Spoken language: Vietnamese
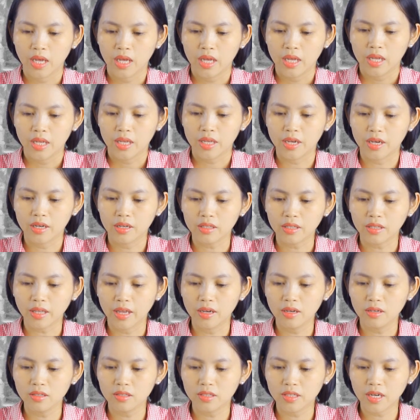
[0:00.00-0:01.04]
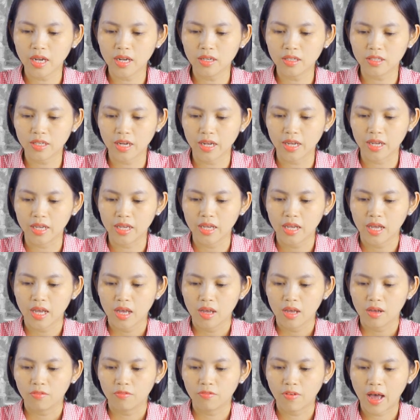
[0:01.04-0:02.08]
những tiếng rên rỉ
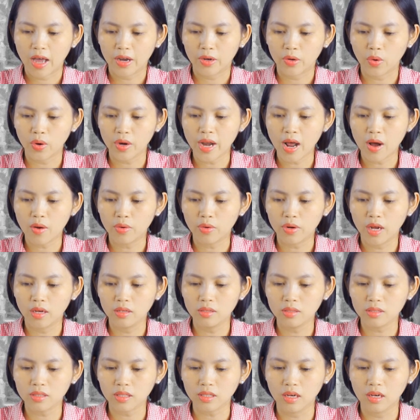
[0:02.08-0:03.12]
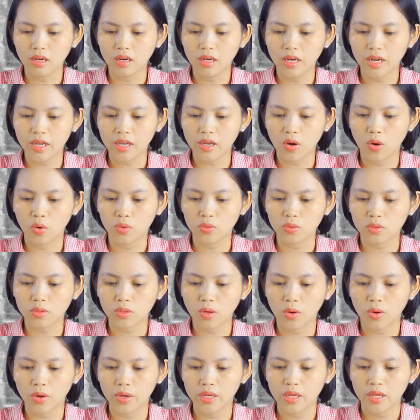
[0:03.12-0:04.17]
và nỗi đau đớn từ linh hồn
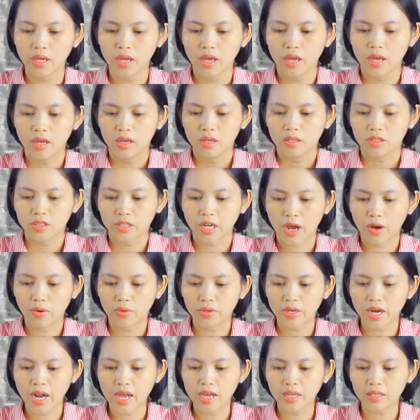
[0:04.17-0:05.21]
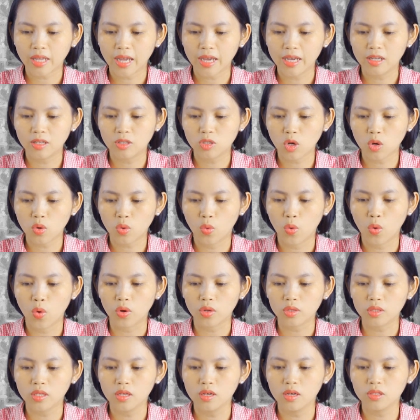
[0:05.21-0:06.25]
tôi trào ra thay cho cuộc
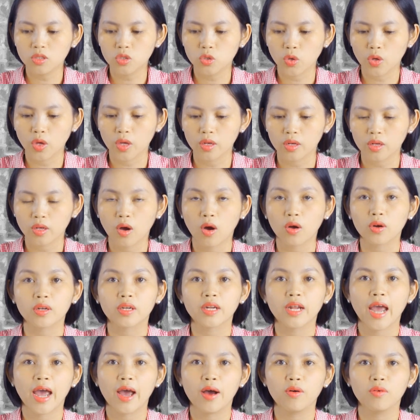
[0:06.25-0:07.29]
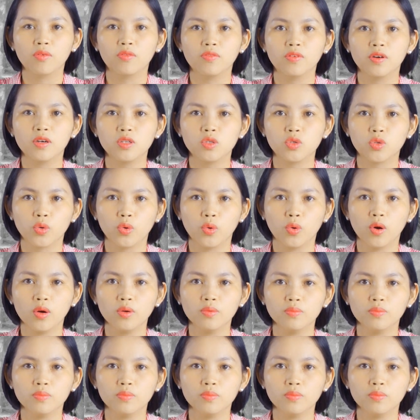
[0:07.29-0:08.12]
thưa chuyện ngọt ngào với Chúa.